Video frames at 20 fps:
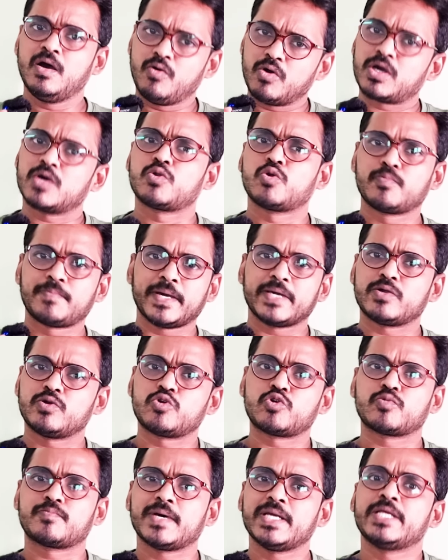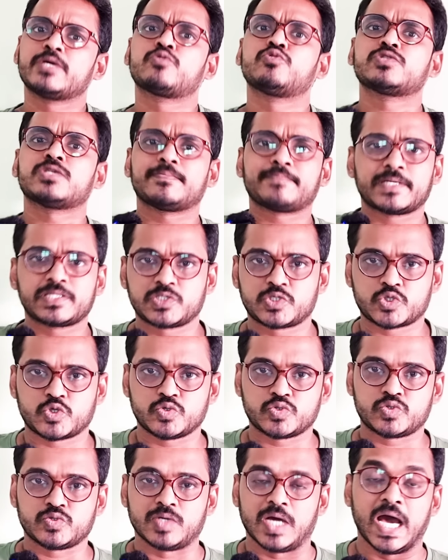ఒక రూపాయి రెండు రూపాయలు ఎక్కువ
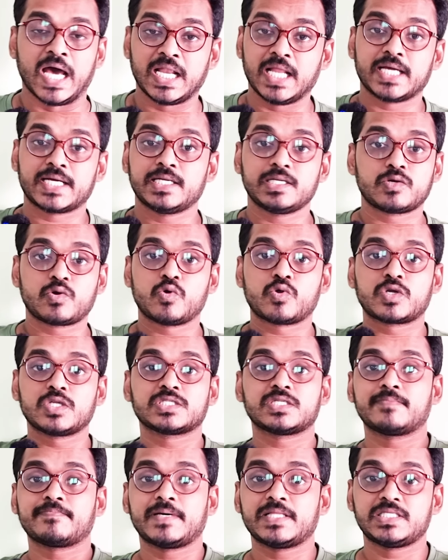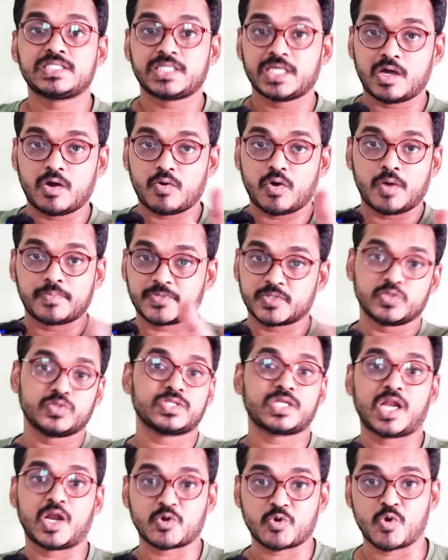సంపాదించుకోవచ్చు అలాగని కోట్లు సంపాదించే ఆప్షన్
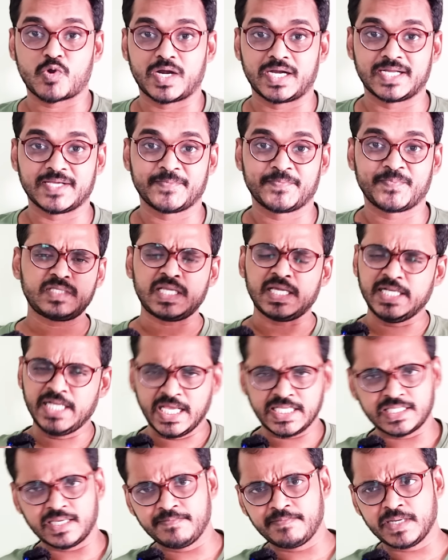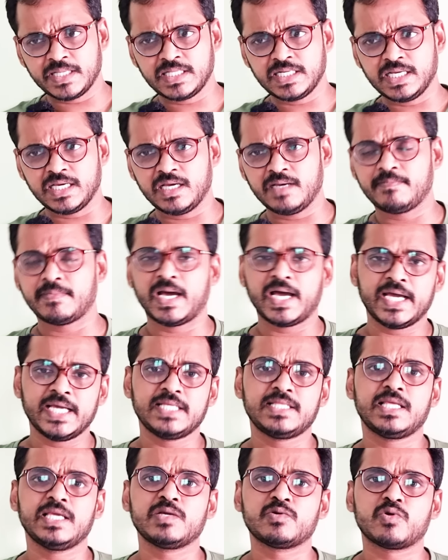ఉందని అనుకోకండి నా సంపాదన మహా
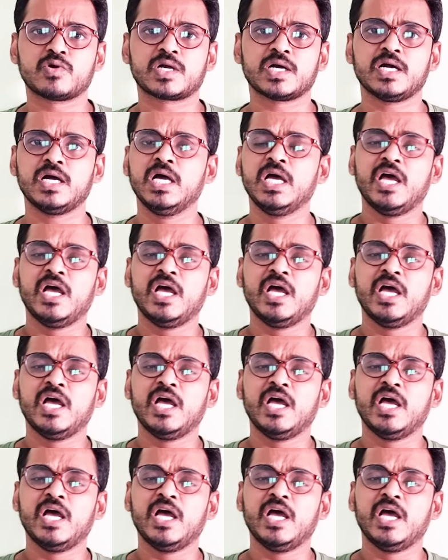అయితే ఇంకొక